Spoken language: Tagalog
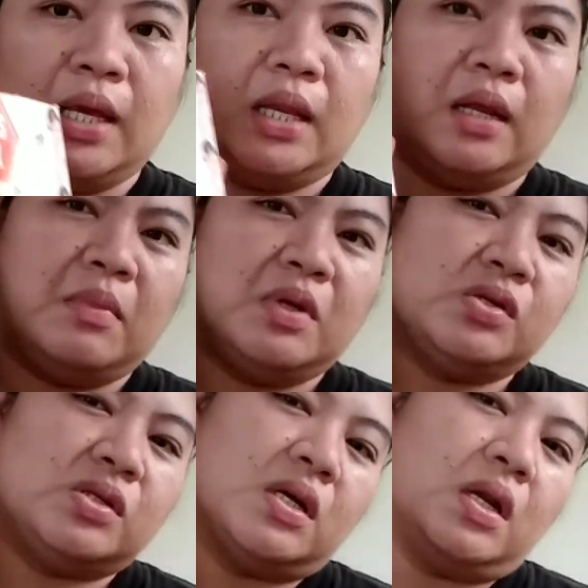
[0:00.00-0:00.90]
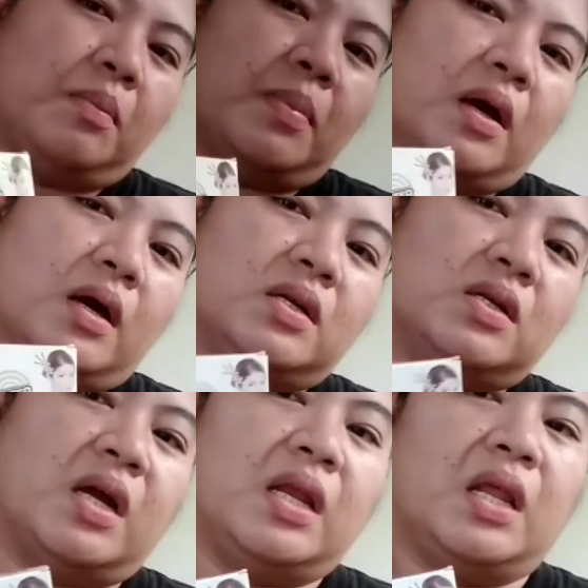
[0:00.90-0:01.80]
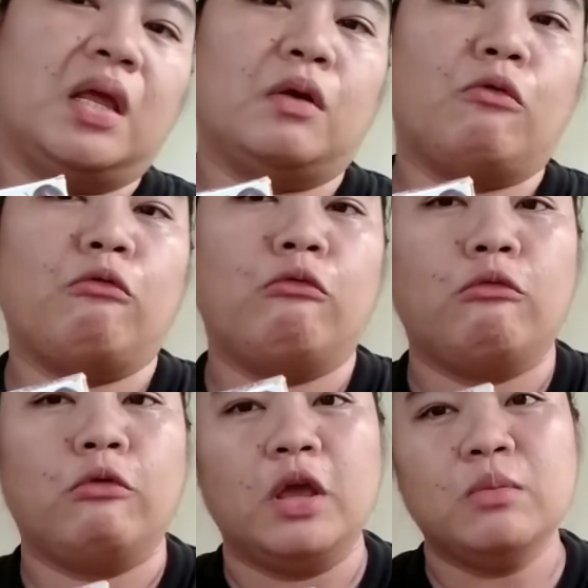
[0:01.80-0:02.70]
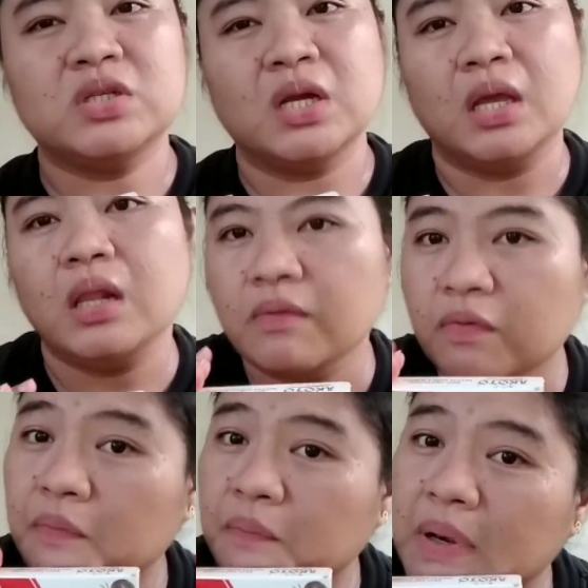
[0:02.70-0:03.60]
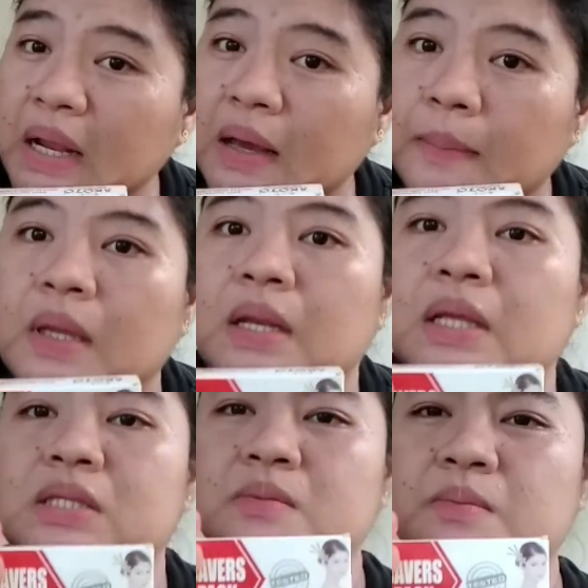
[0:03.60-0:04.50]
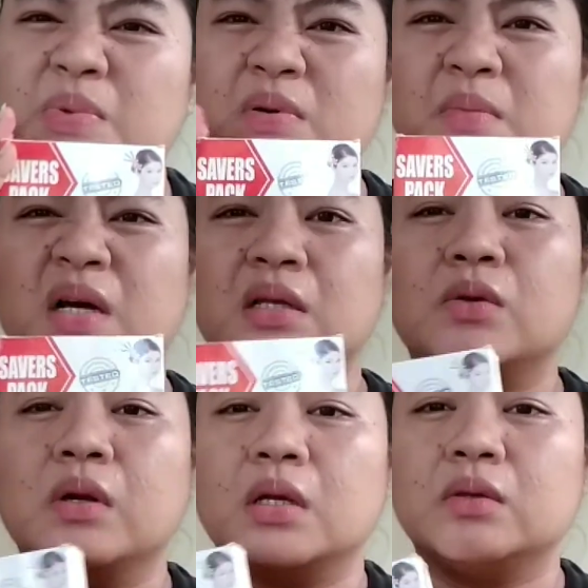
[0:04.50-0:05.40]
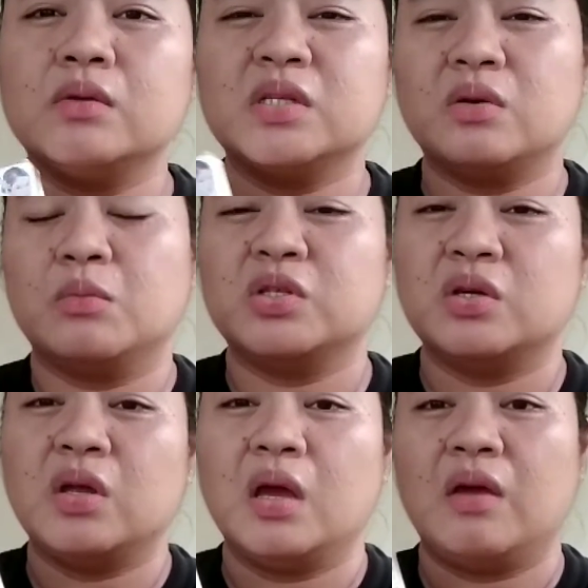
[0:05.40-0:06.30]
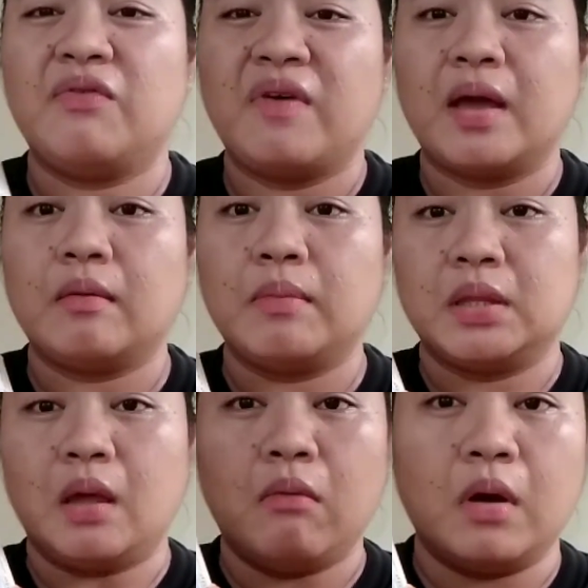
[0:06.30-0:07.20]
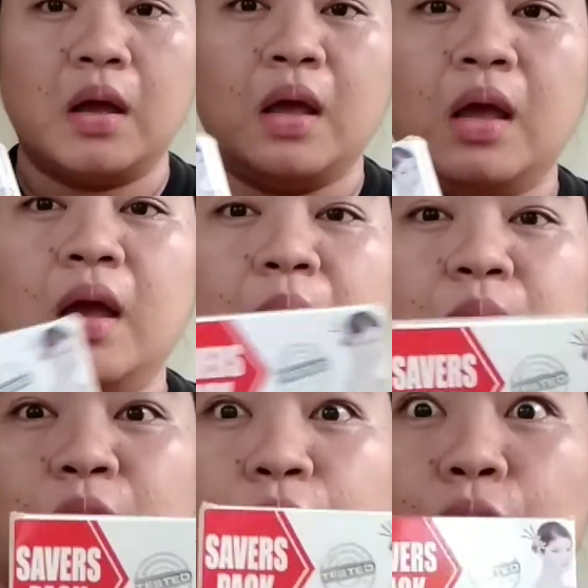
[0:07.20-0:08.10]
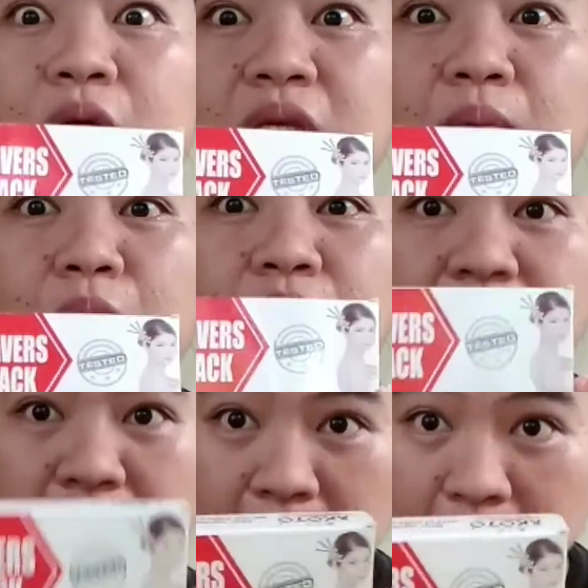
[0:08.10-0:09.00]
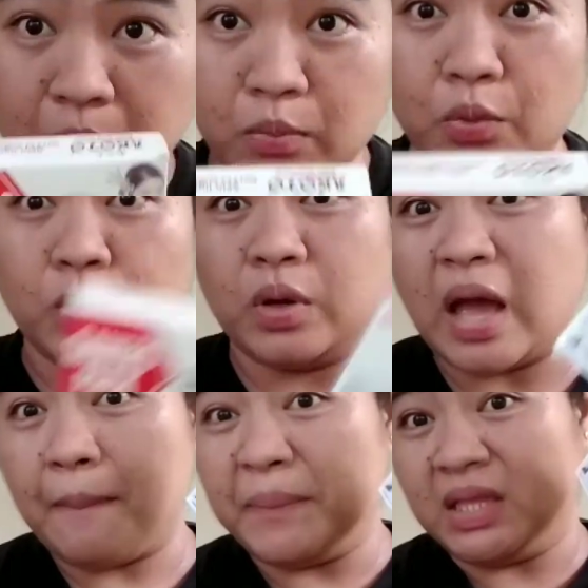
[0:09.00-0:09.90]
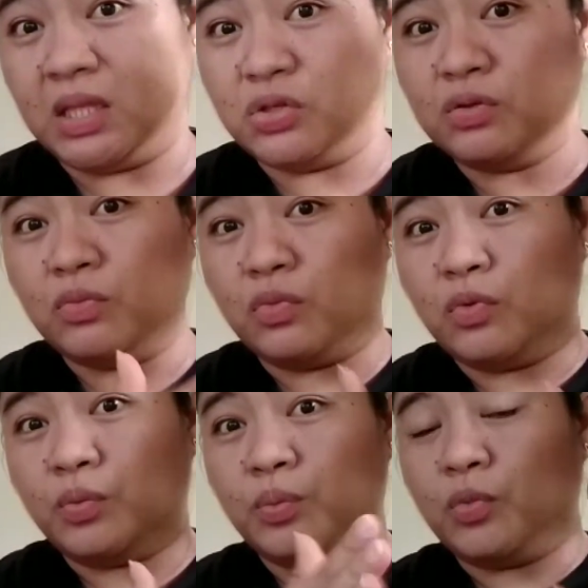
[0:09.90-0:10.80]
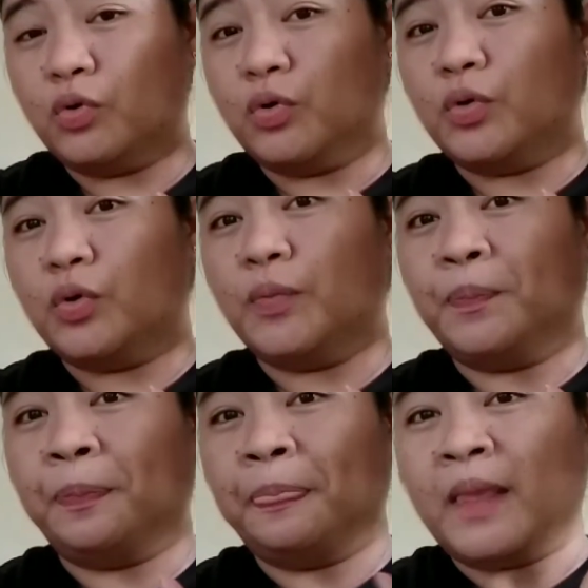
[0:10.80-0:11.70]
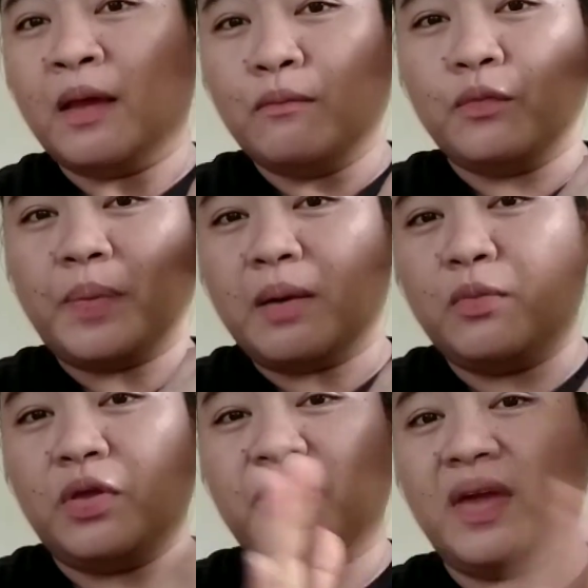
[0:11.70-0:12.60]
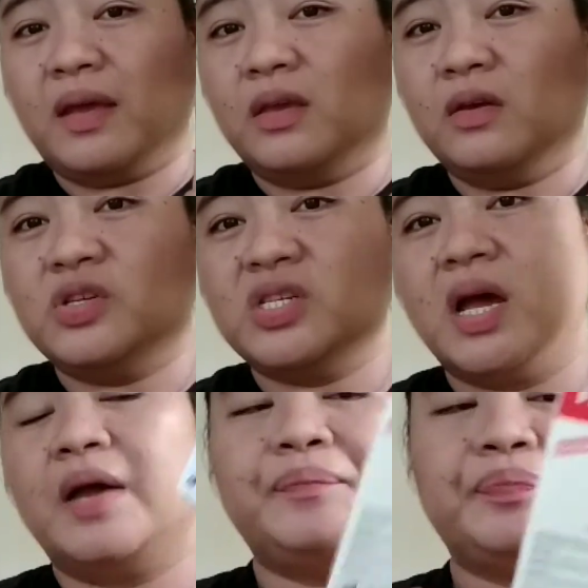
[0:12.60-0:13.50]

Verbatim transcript: kana medyo siya pagka dry dahil kung imo siyang ilibog pila ka minutes from magkatol-katol siguro mas yung effect bitaw nga mo sa imong skin mo kap jud mo mo mo para mag-effect good siya